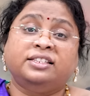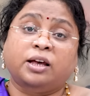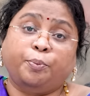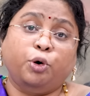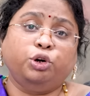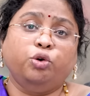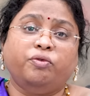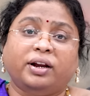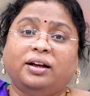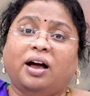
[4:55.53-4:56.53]
సపోర్టివ్
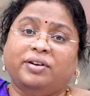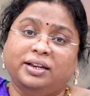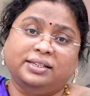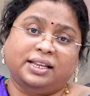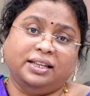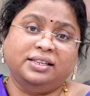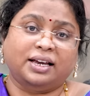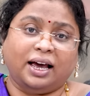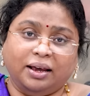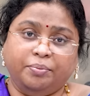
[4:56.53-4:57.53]
వర్క్ గవర్నెన్స్ అనేది
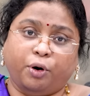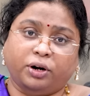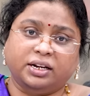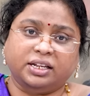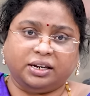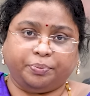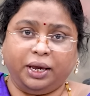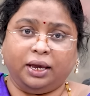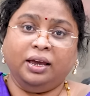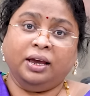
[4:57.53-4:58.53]
చాలా ఇంపార్టెంట్ అని చెప్పి